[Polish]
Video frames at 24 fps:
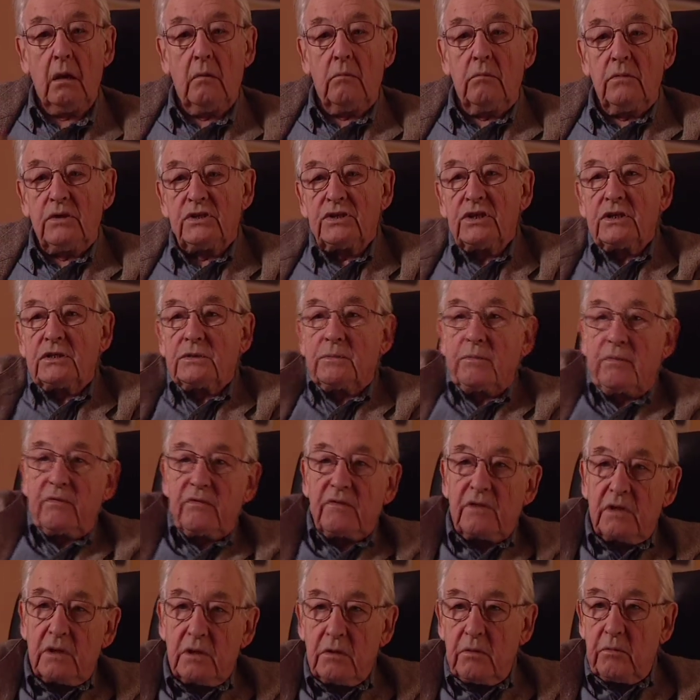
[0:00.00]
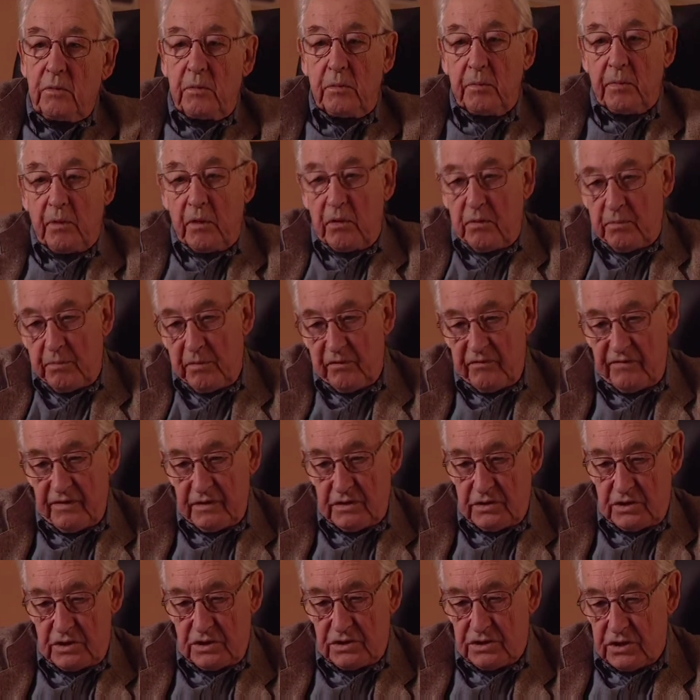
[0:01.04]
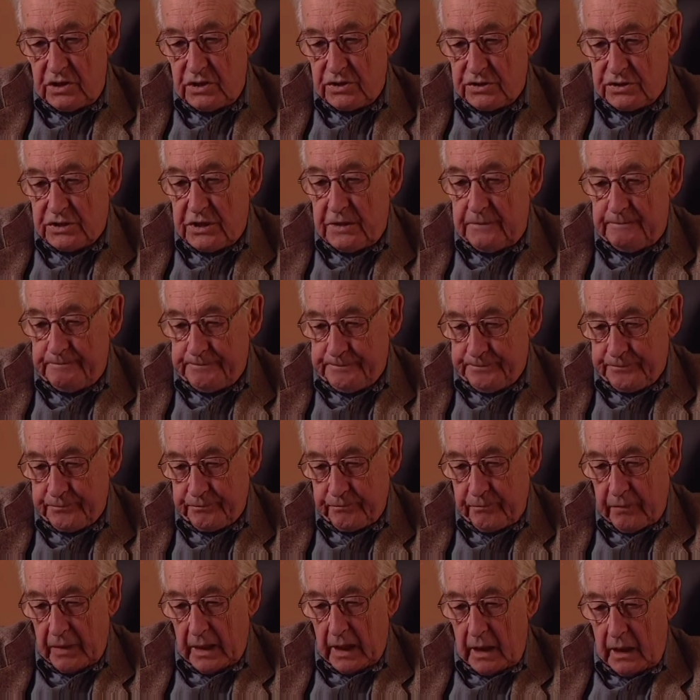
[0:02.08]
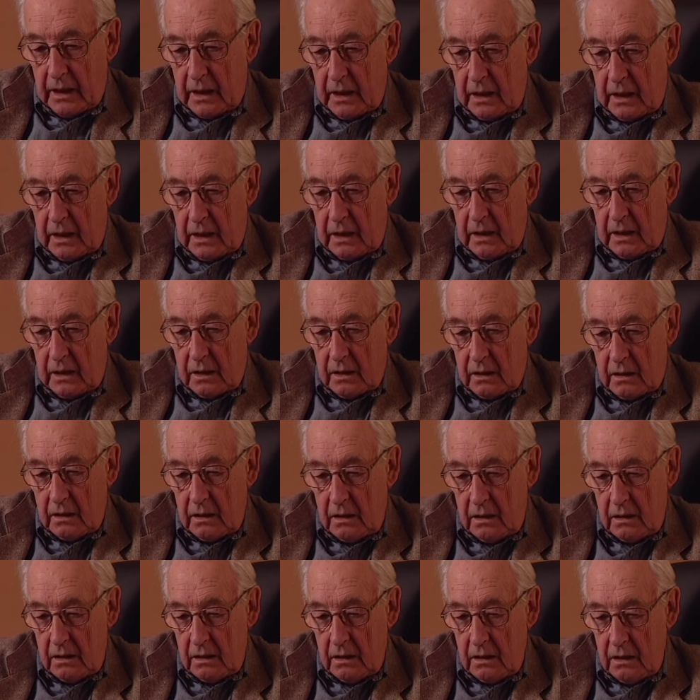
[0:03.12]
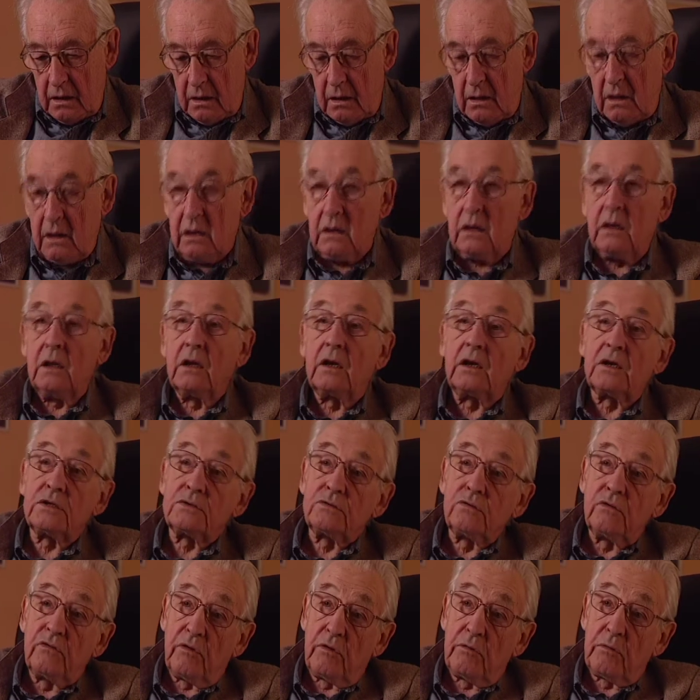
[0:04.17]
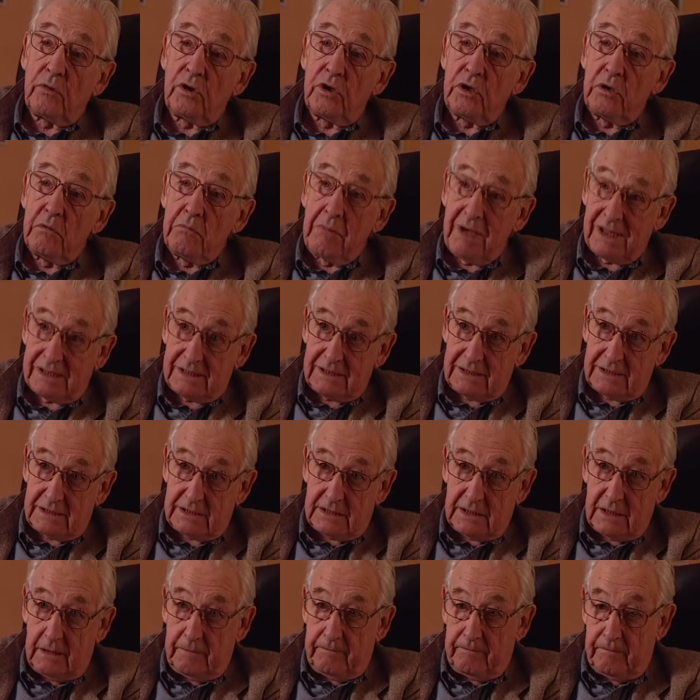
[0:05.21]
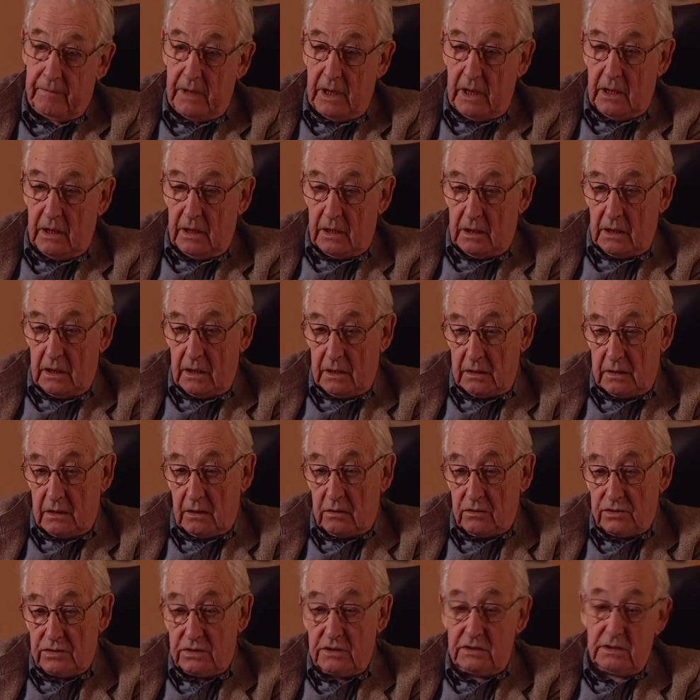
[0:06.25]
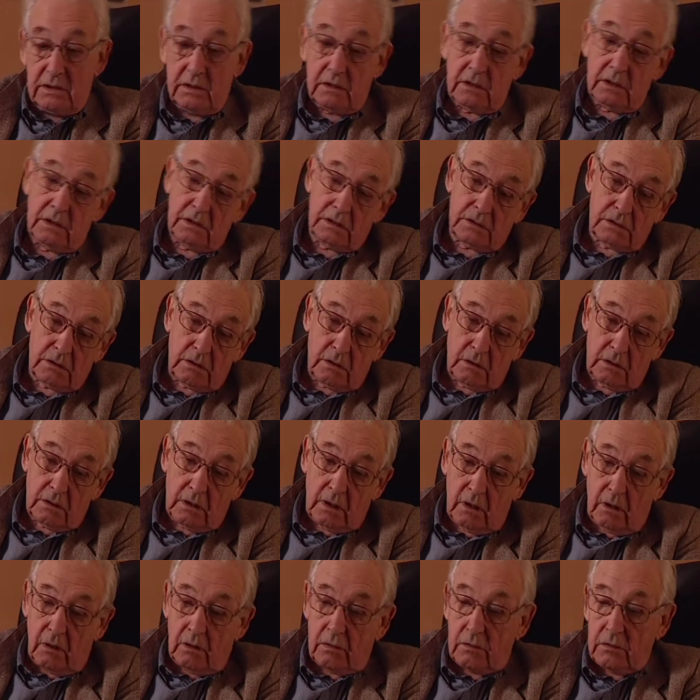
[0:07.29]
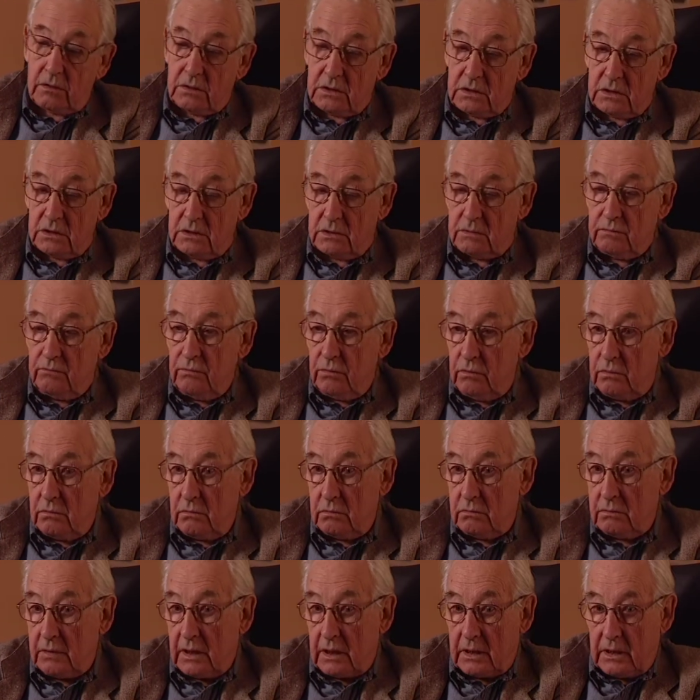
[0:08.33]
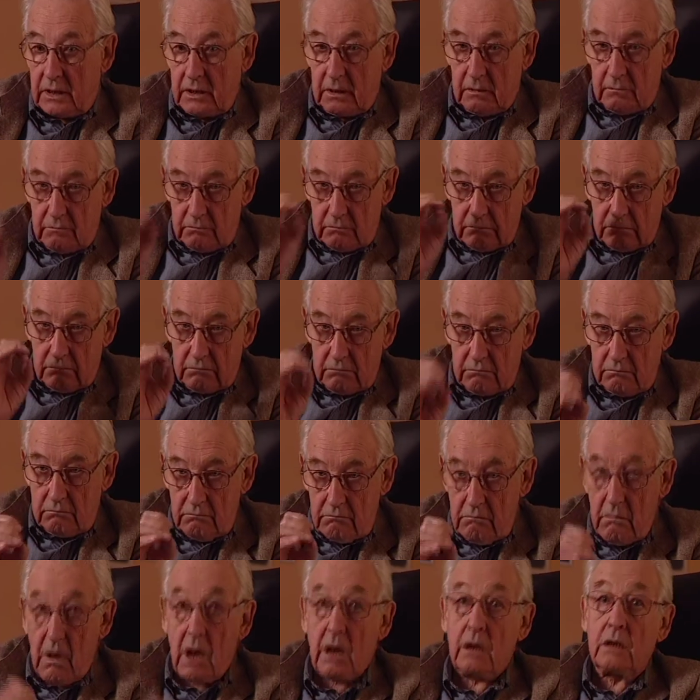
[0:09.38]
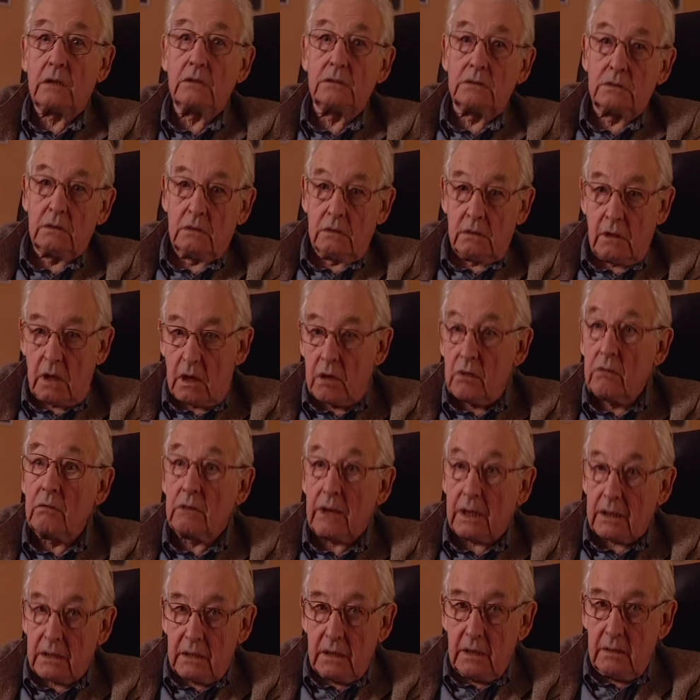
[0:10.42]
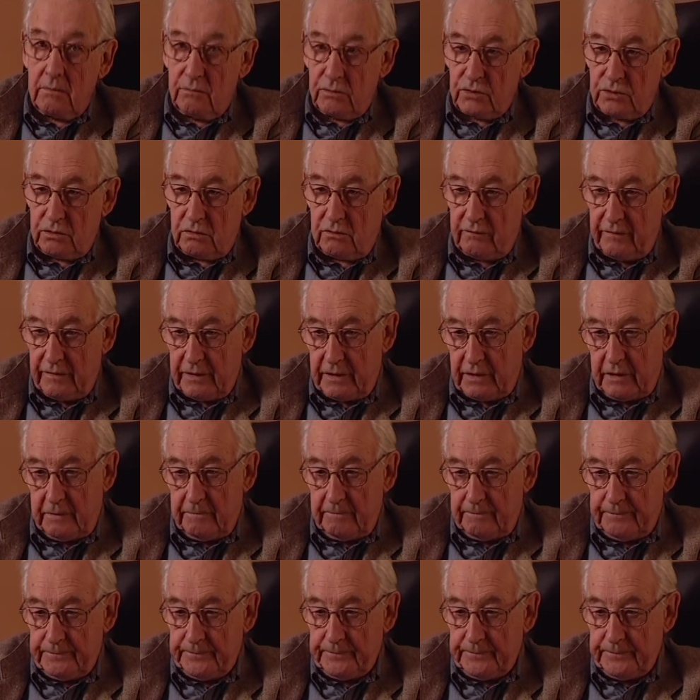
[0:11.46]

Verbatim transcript: Myślę, że powinienem opowiedzieć też e, kilka słów o mojej matce, dlatego że z jednej strony ojciec był takim bardzo akuratnym człowiekiem